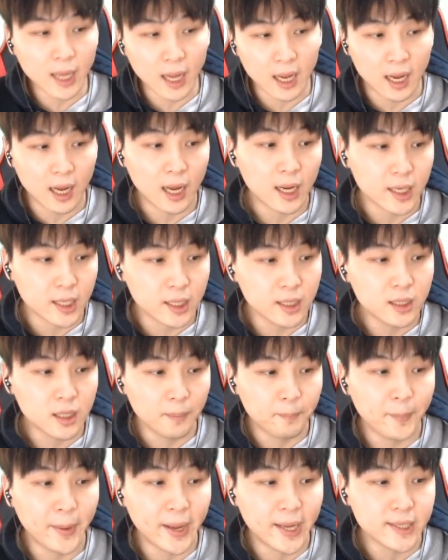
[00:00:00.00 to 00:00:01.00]
타
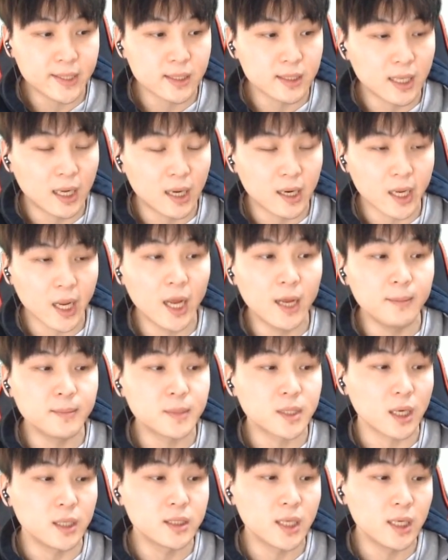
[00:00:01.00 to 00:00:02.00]
인터페이스나
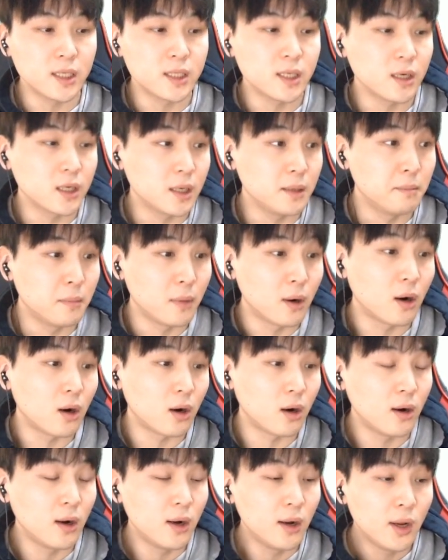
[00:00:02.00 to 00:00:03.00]
게임 전체적인
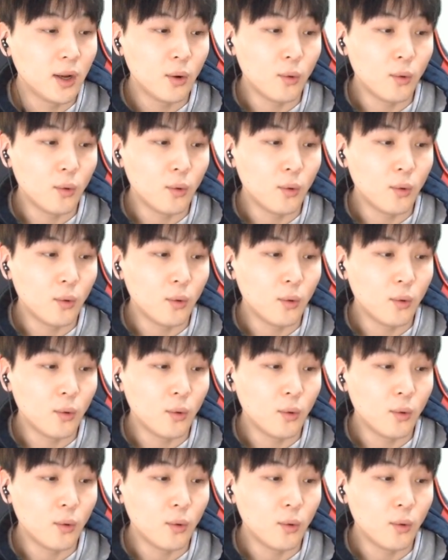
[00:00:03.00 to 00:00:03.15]
뭐